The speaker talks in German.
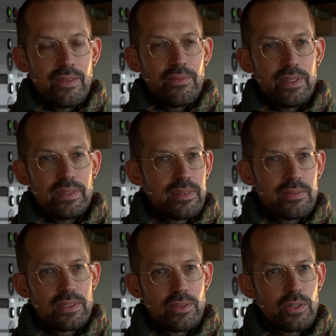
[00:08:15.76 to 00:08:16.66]
wie ist es
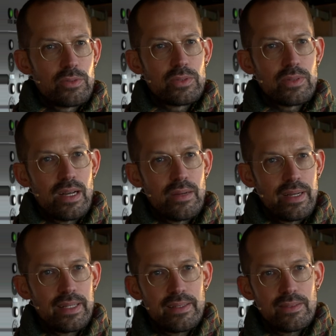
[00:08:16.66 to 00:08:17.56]
mit so einer Crew zu
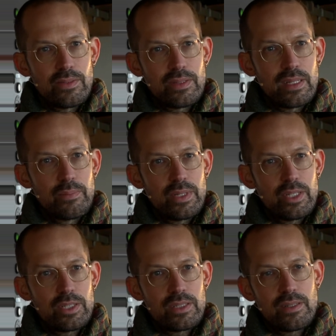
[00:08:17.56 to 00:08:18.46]
arbeiten, die so
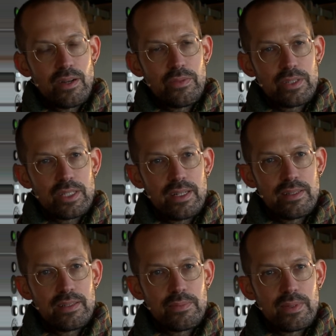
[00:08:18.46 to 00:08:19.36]
gemischt aufgestellt
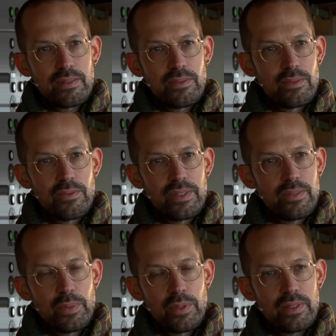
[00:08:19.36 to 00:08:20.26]
ist mit so viel
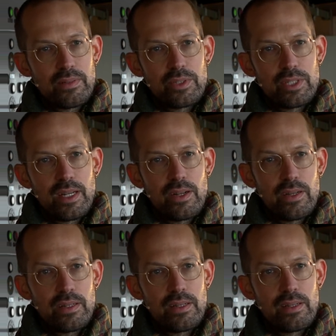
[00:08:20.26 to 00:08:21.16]
bunten verschiedenen
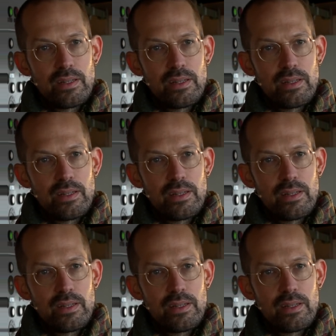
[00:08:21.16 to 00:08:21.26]
Leuten?